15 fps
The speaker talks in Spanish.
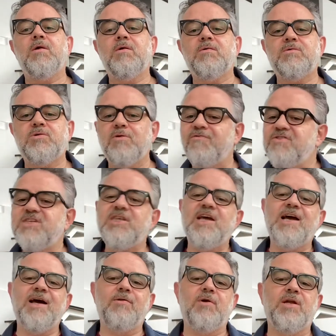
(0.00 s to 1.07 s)

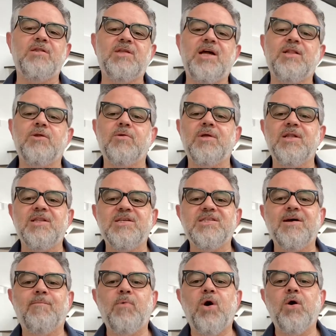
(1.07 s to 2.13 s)
Sofisticado retrato del
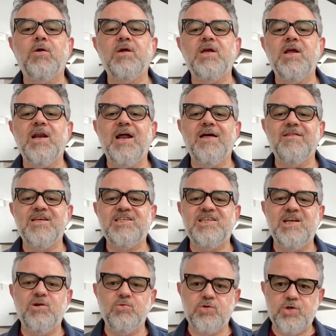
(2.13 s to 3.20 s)
desamor y la
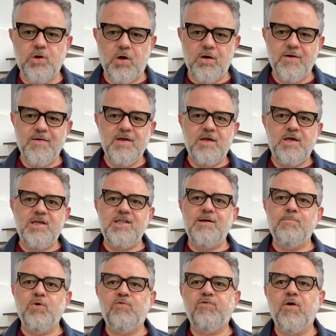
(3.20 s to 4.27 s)
desilusión, In the
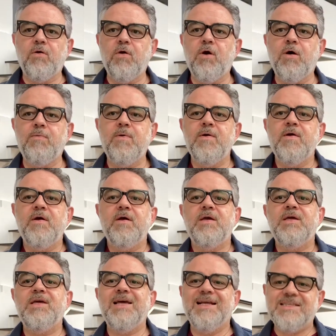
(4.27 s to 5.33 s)
Mood for Love
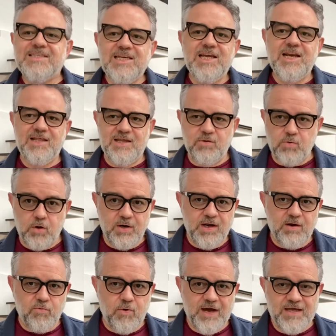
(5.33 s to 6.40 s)
y el cine de Wong
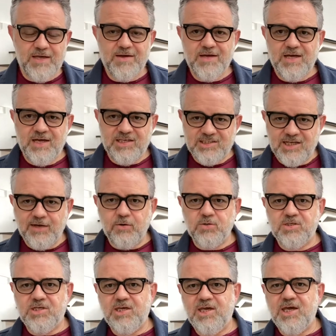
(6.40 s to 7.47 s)
Kar están
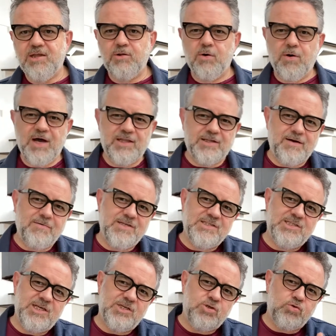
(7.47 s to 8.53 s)
consiguiendo a través
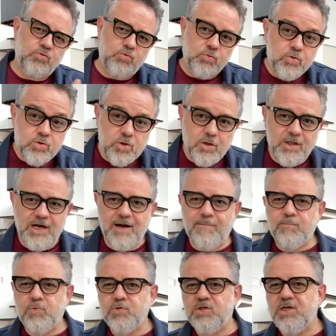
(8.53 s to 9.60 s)
de su uso de la
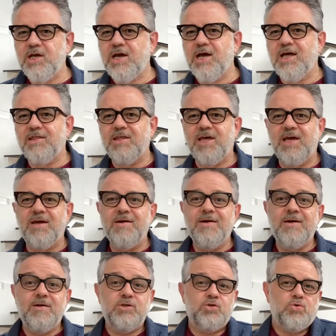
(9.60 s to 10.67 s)
música, de
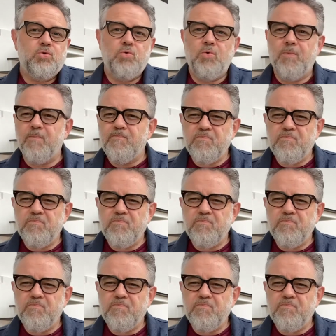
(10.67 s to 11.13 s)
su